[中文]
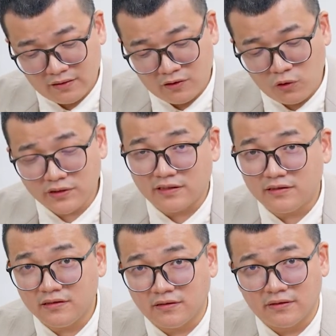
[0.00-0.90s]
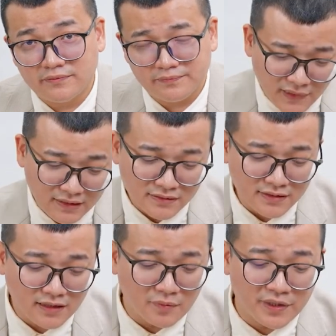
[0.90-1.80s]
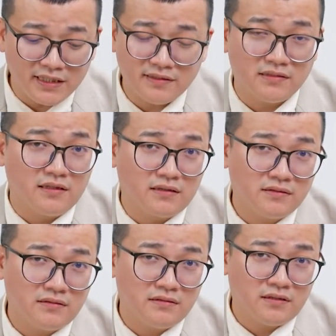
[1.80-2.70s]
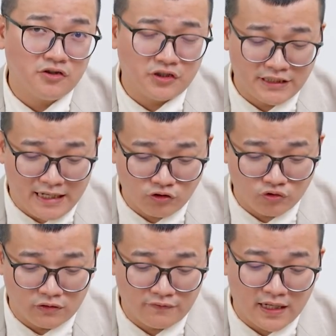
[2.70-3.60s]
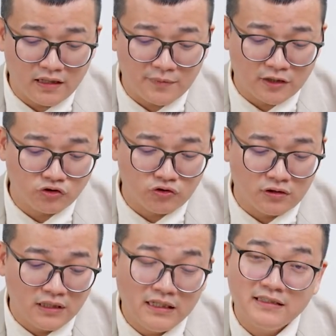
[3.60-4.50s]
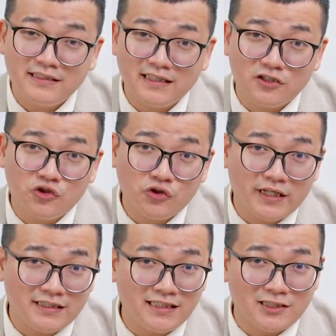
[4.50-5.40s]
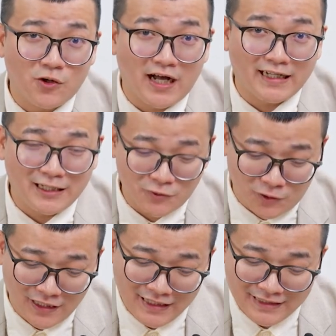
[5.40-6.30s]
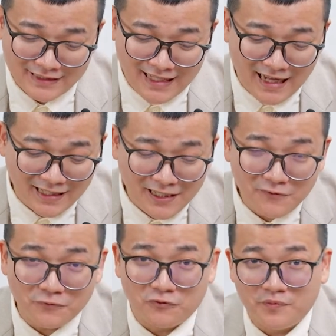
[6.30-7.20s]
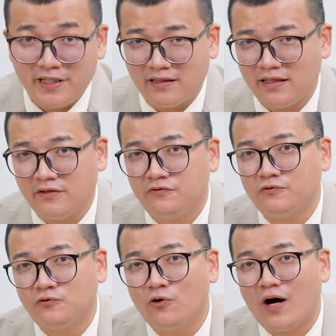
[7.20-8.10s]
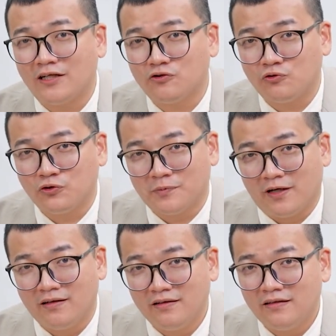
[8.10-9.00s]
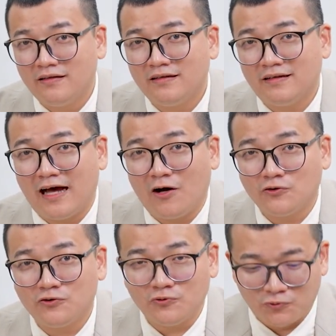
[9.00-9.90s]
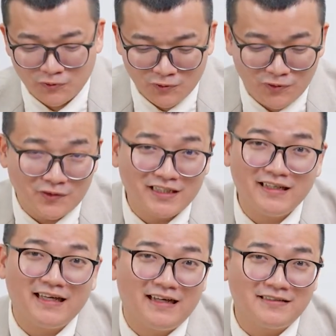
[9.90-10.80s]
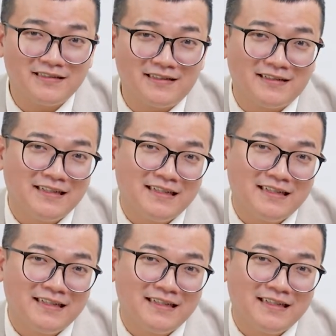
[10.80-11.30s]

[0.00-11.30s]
或者是这个比利时的。科学家说，凡赫芒说这个最奇怪。他说，脏衣服里面可以孵化出什么老鼠？哇，我的天啊，这个